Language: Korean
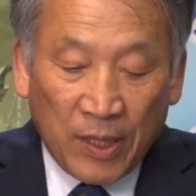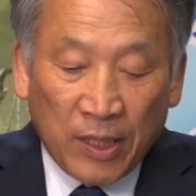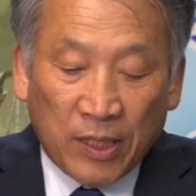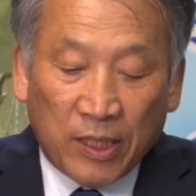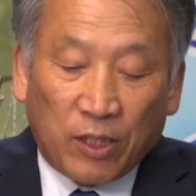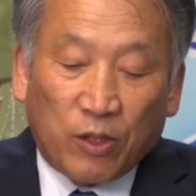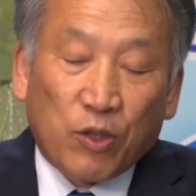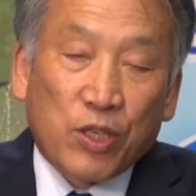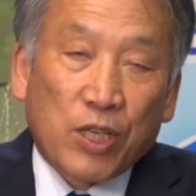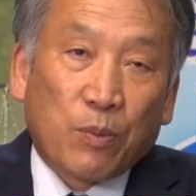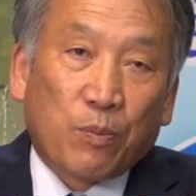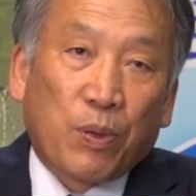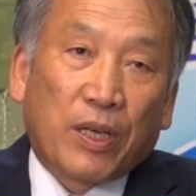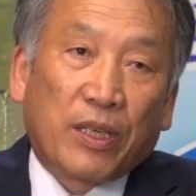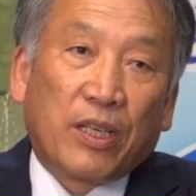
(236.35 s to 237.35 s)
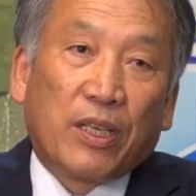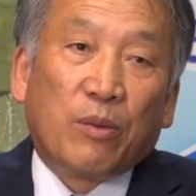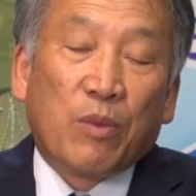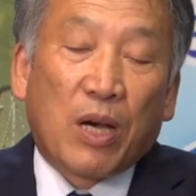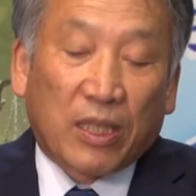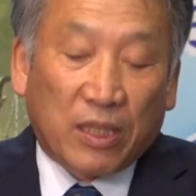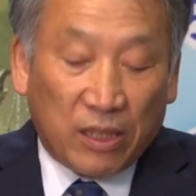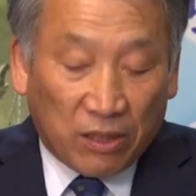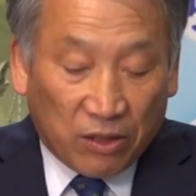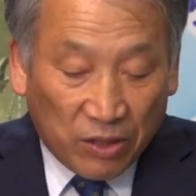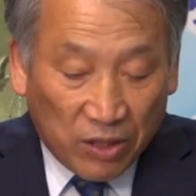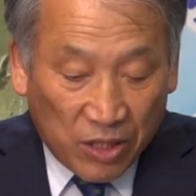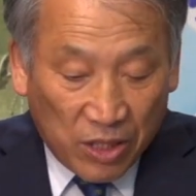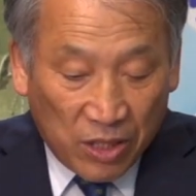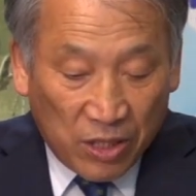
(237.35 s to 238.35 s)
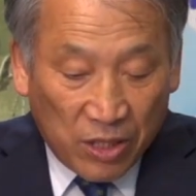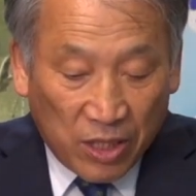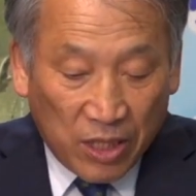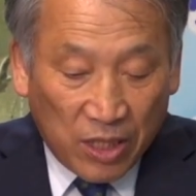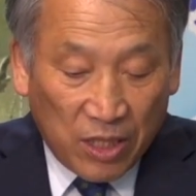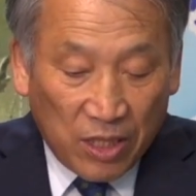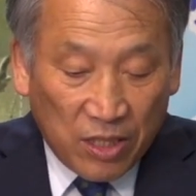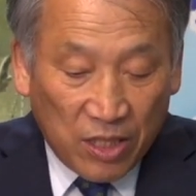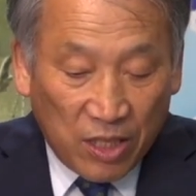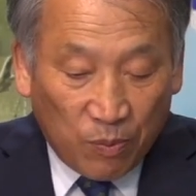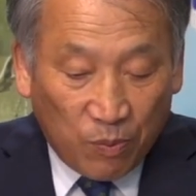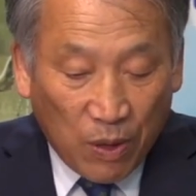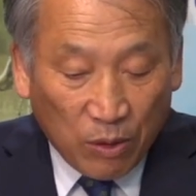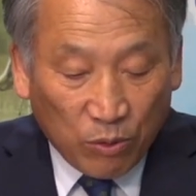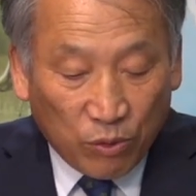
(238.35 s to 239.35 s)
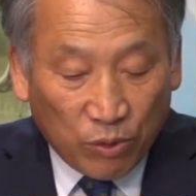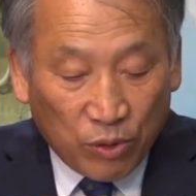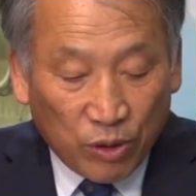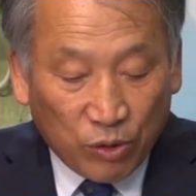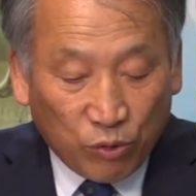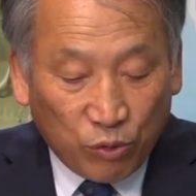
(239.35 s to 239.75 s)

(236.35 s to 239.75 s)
그리고 재판에 맡길 것인지 재판국을